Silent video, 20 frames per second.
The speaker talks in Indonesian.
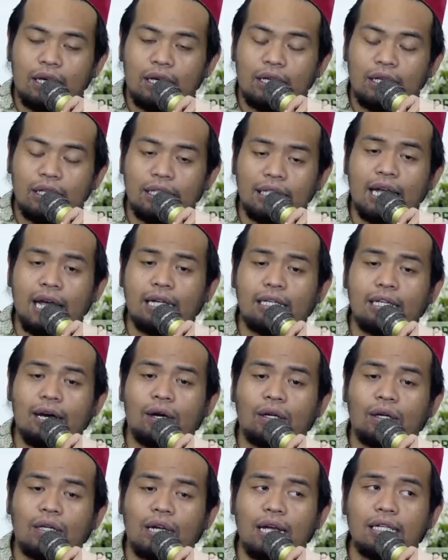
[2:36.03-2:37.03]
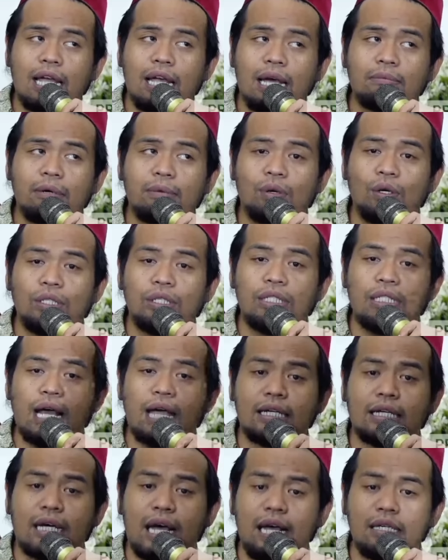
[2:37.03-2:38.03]
Ketika ada orang yang
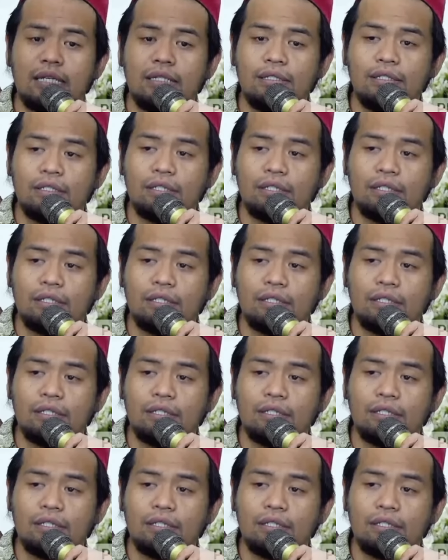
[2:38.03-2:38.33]
memuliakan